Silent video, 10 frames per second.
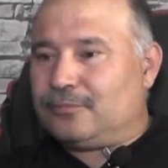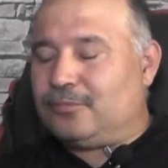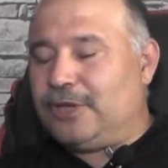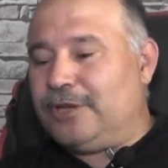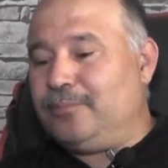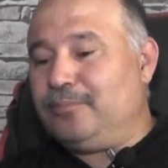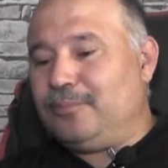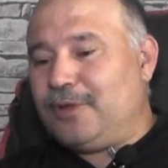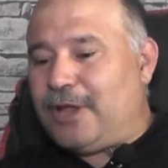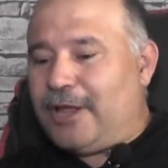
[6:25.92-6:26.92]

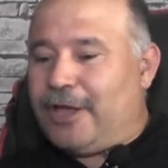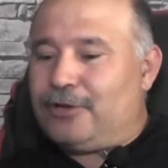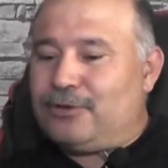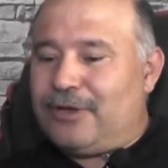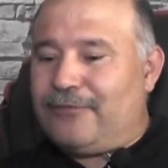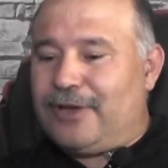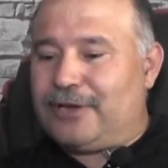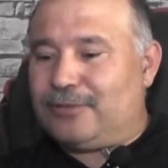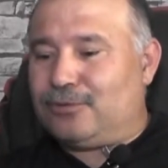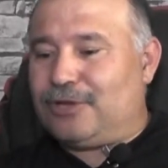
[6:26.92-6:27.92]
Benim en önem
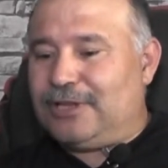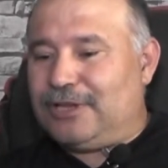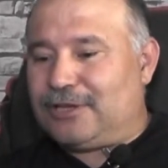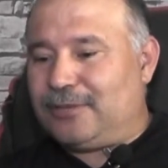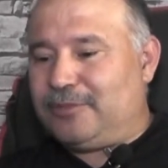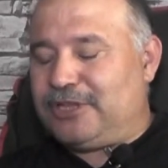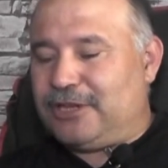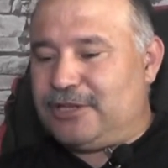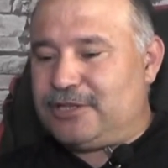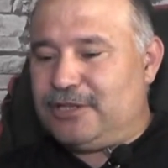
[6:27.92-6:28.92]
verdiğim olaylardan bir
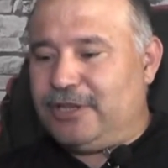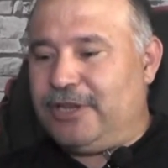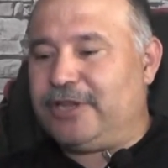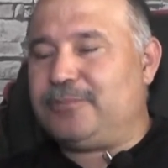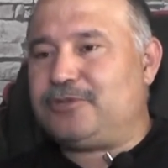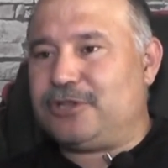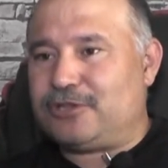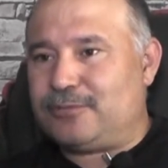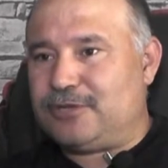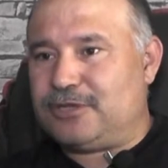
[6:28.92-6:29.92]
tanesi ekip
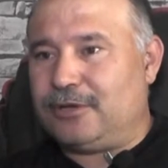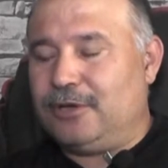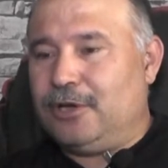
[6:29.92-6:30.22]
çalışması.